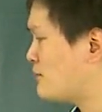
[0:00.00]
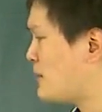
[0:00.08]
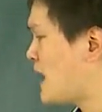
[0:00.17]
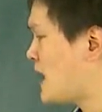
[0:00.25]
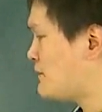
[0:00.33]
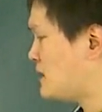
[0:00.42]

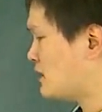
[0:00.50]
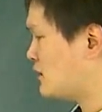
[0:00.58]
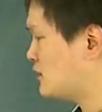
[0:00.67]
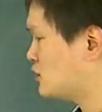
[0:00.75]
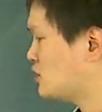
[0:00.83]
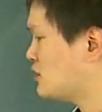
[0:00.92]
八米
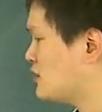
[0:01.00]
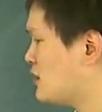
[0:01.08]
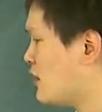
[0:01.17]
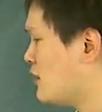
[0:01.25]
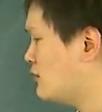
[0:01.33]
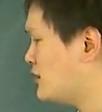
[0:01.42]
和身
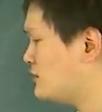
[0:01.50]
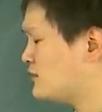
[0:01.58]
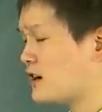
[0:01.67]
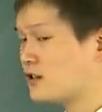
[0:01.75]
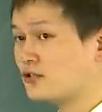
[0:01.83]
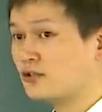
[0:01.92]
高零
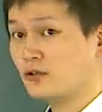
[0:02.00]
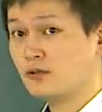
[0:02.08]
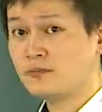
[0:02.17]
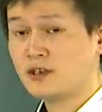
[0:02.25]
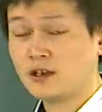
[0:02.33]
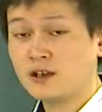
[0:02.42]
点九
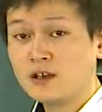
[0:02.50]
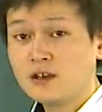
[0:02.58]
米，